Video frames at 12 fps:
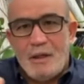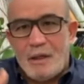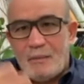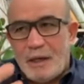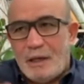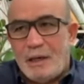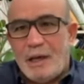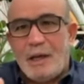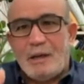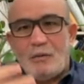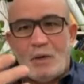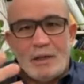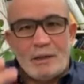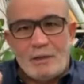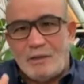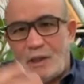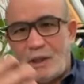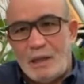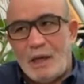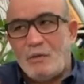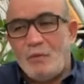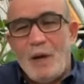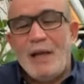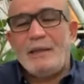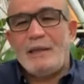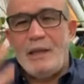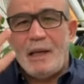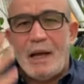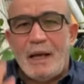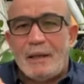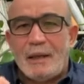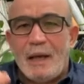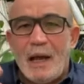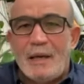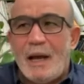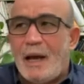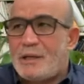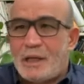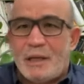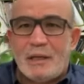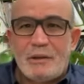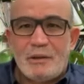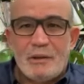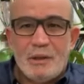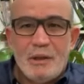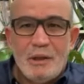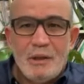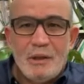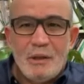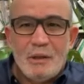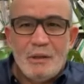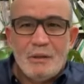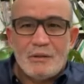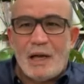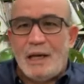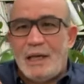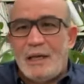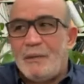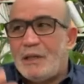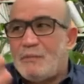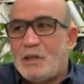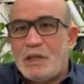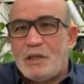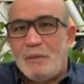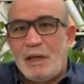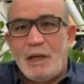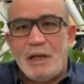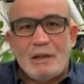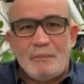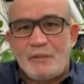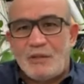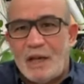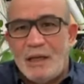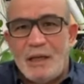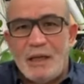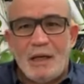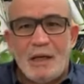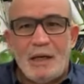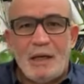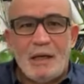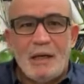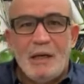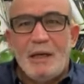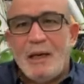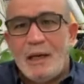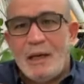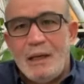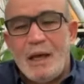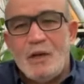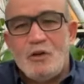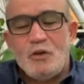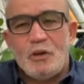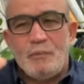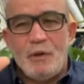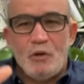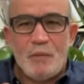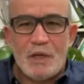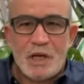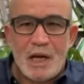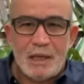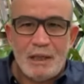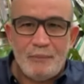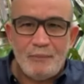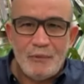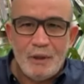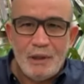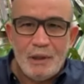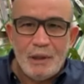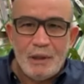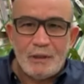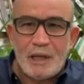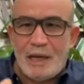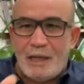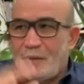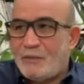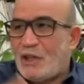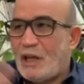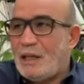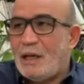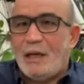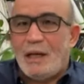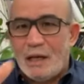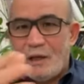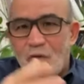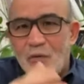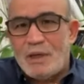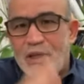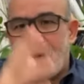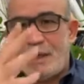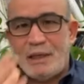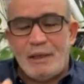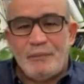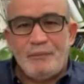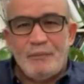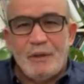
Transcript: الثمانينات وحتى التسعينات وحتى الان كاين حاجات صحيح ما تمشيش مليح طب سيء آه، لكن كاين جزء منه مجاني تعليم سيء لكنه مجاني